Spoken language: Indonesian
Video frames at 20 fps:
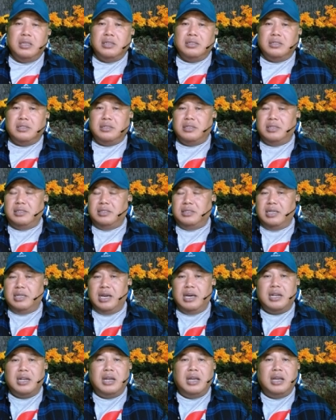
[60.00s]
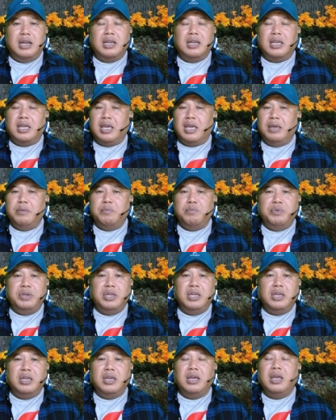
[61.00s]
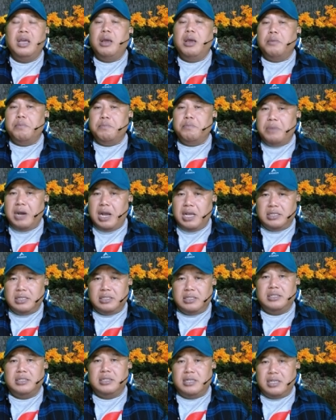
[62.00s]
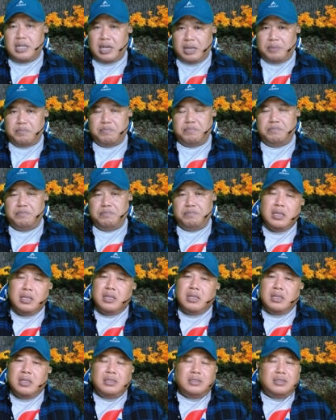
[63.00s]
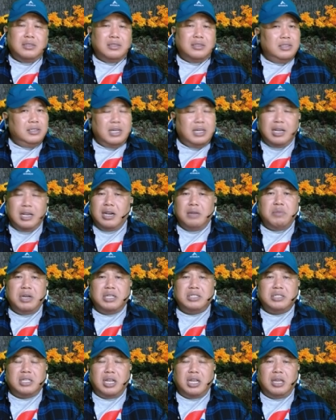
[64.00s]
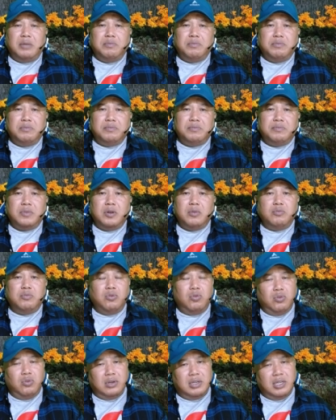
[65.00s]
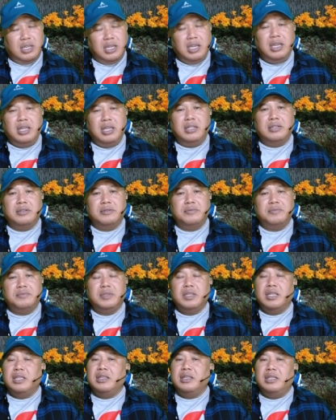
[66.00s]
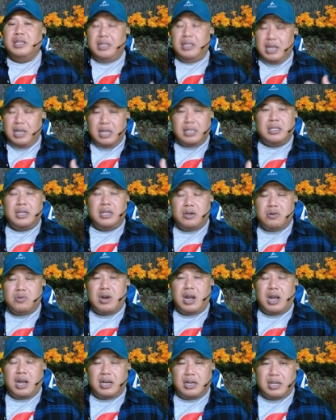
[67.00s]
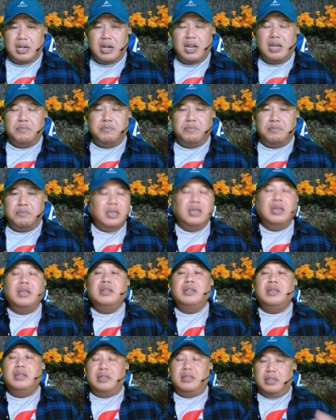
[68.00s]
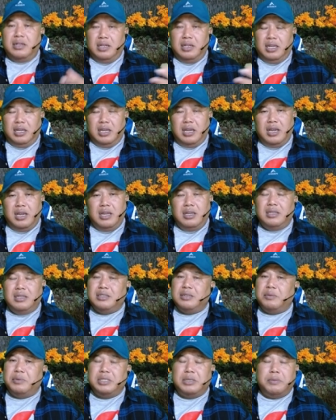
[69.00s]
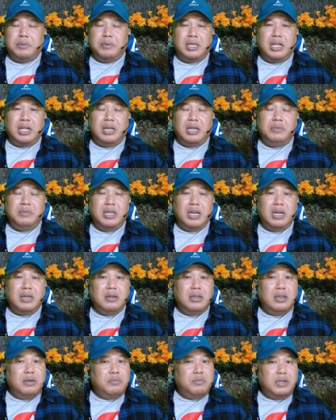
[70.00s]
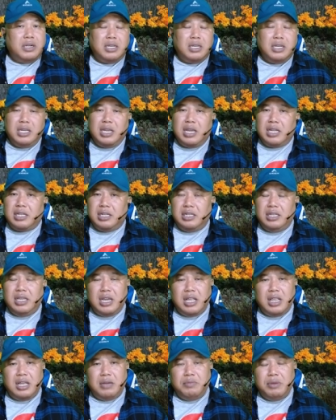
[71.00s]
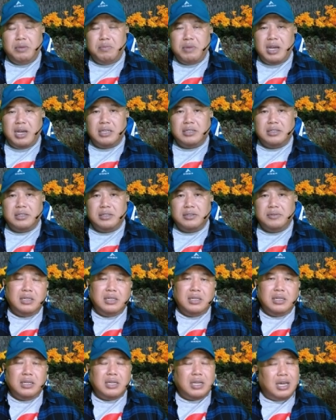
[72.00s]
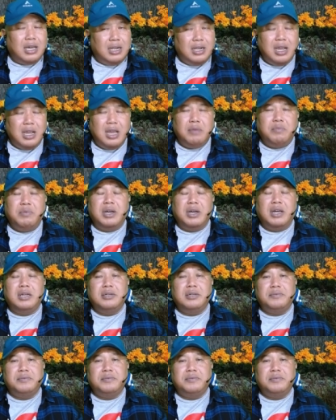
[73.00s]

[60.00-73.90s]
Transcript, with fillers: Sejarah Camping Bus Crab. Sejarah bus crab mungkin tidak terlalu akrab di telinga sahabat-sahabat alam yang berkegiatan di alam bebas. Karena apa?